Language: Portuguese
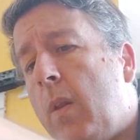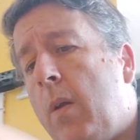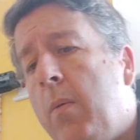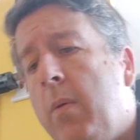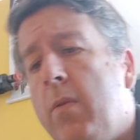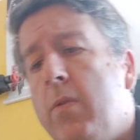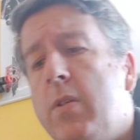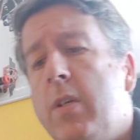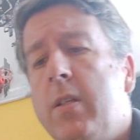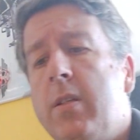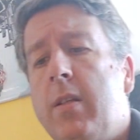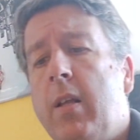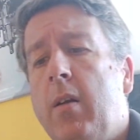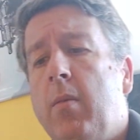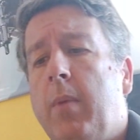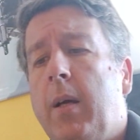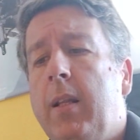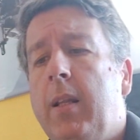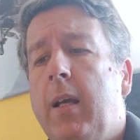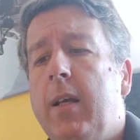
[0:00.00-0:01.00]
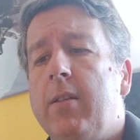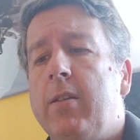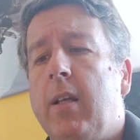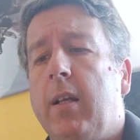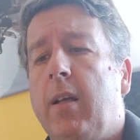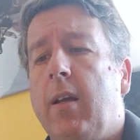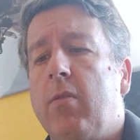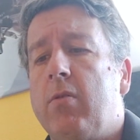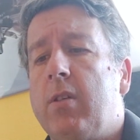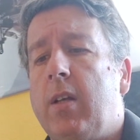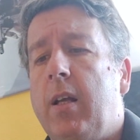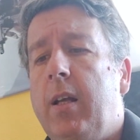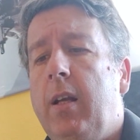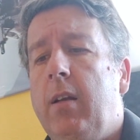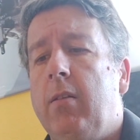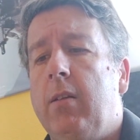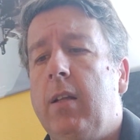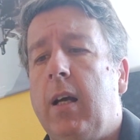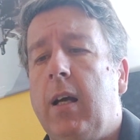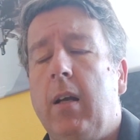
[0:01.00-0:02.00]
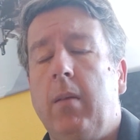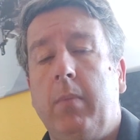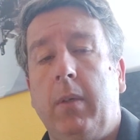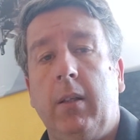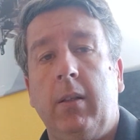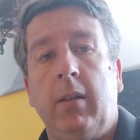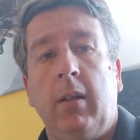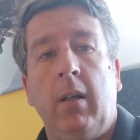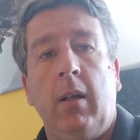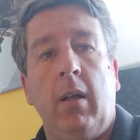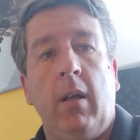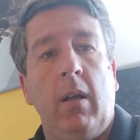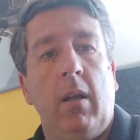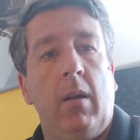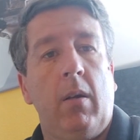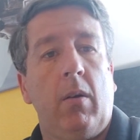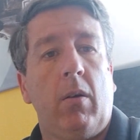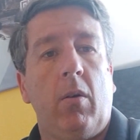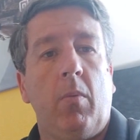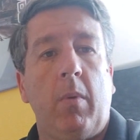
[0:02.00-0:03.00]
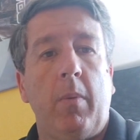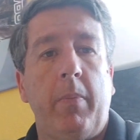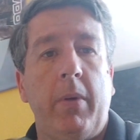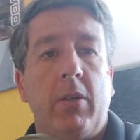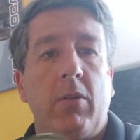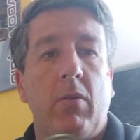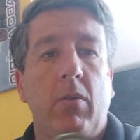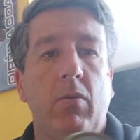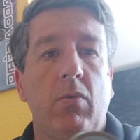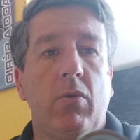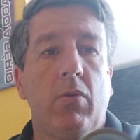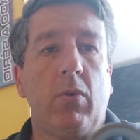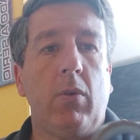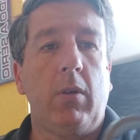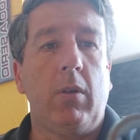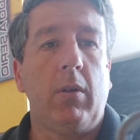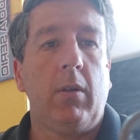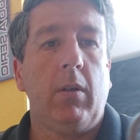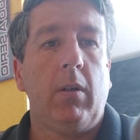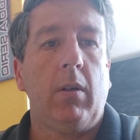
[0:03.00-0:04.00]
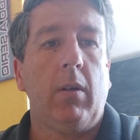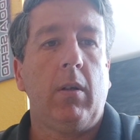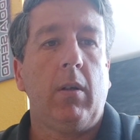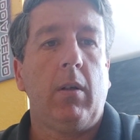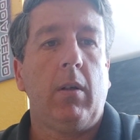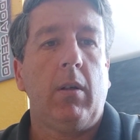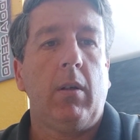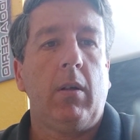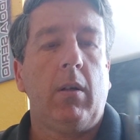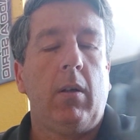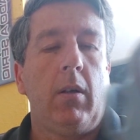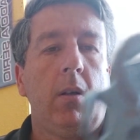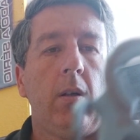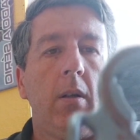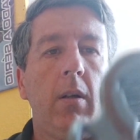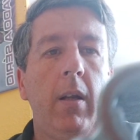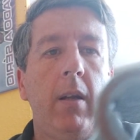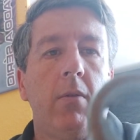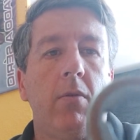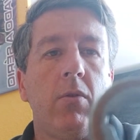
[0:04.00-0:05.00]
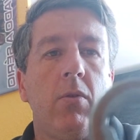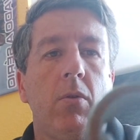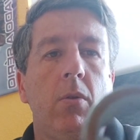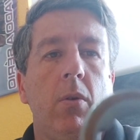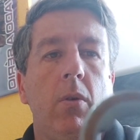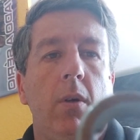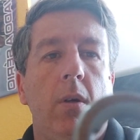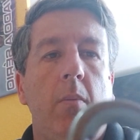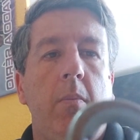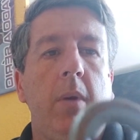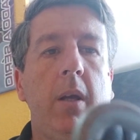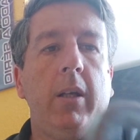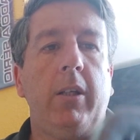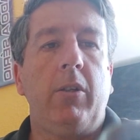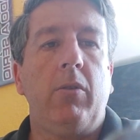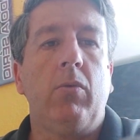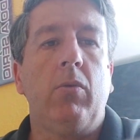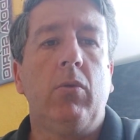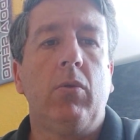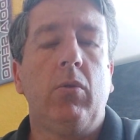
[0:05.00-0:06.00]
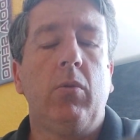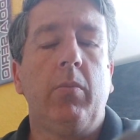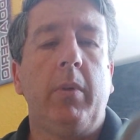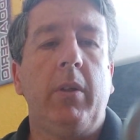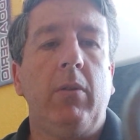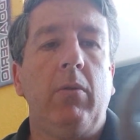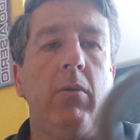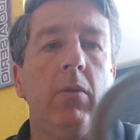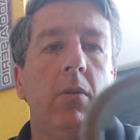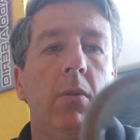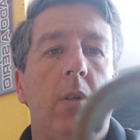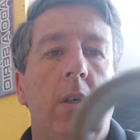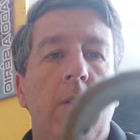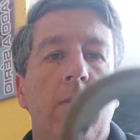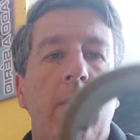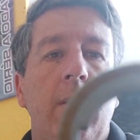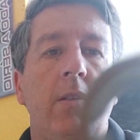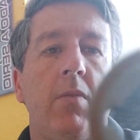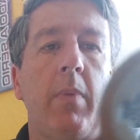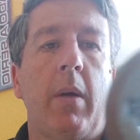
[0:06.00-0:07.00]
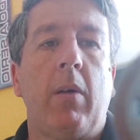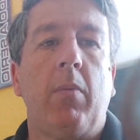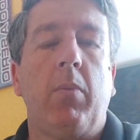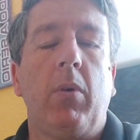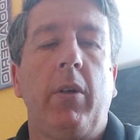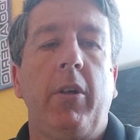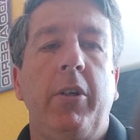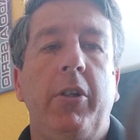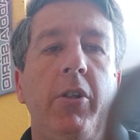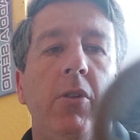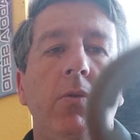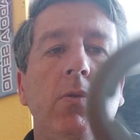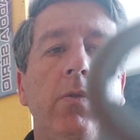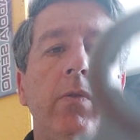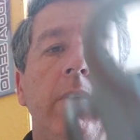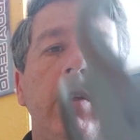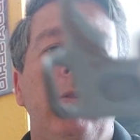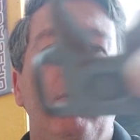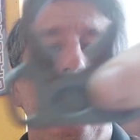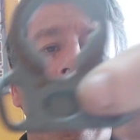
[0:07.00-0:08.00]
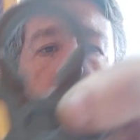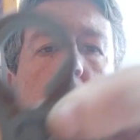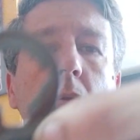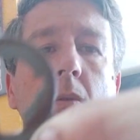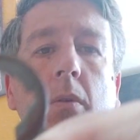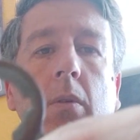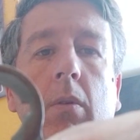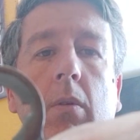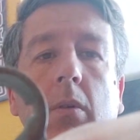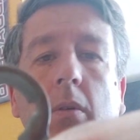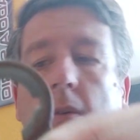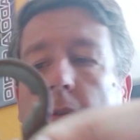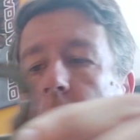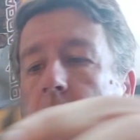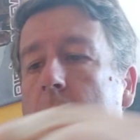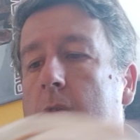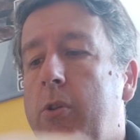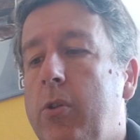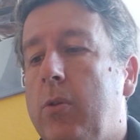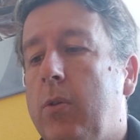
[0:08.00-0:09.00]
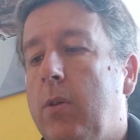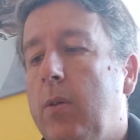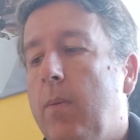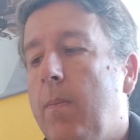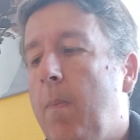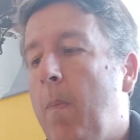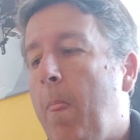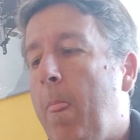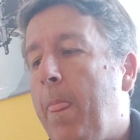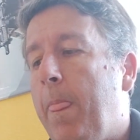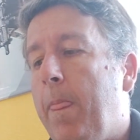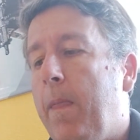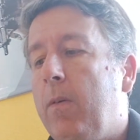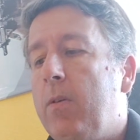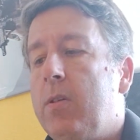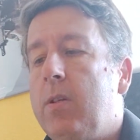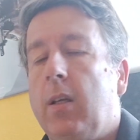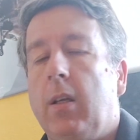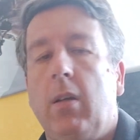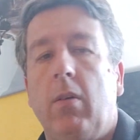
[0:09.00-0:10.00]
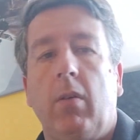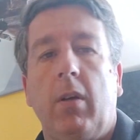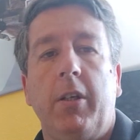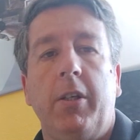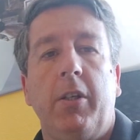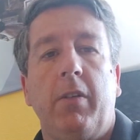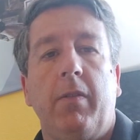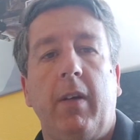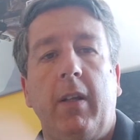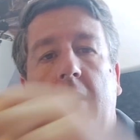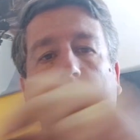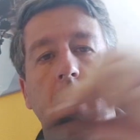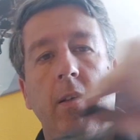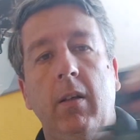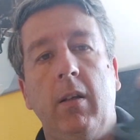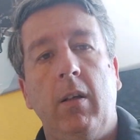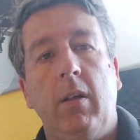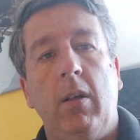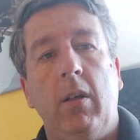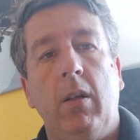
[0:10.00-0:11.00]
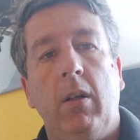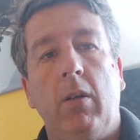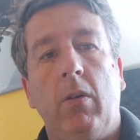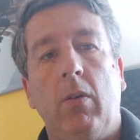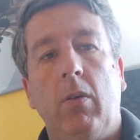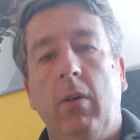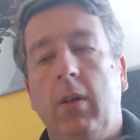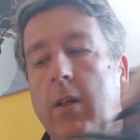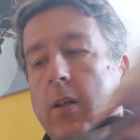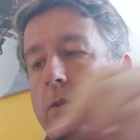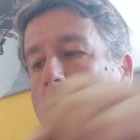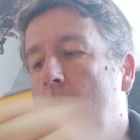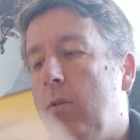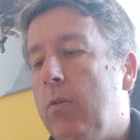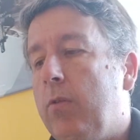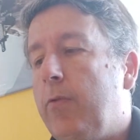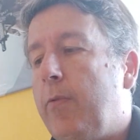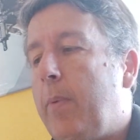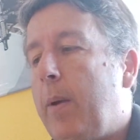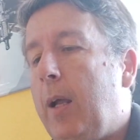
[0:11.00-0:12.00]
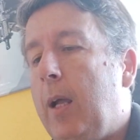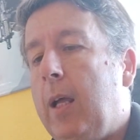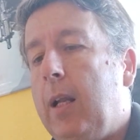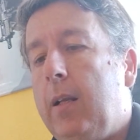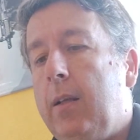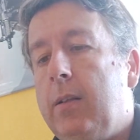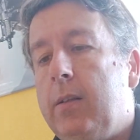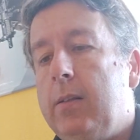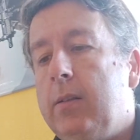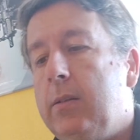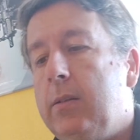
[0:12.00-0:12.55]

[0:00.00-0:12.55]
Para vocês terem uma ideia, isso daqui é o zarilho da arma, como a pessoa usou né, usou ambiente úmido, às vezes pega um pouquinho de chuva e tudo, ferrujou. Então isso daqui é o que a gente vai estar tá colocando novo para ela.